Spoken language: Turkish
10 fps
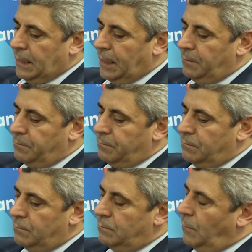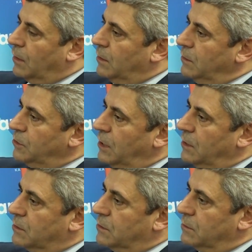hem akıllı
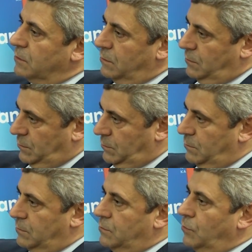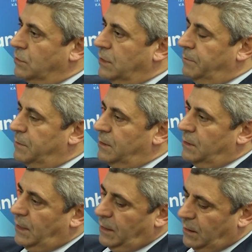şehir
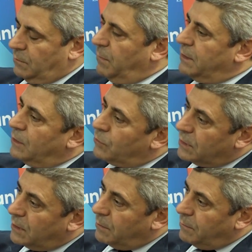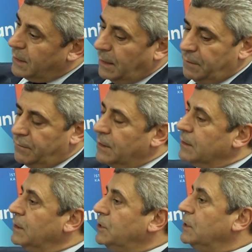konseptinde katma değer üretebilmek hem de
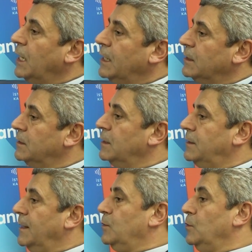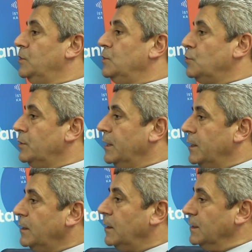vatandaşın hayatına teknolojiyi
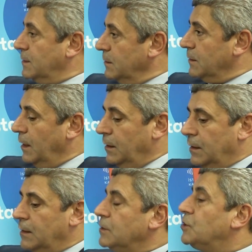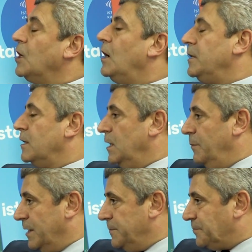sokarak aslında çağı yakalamak.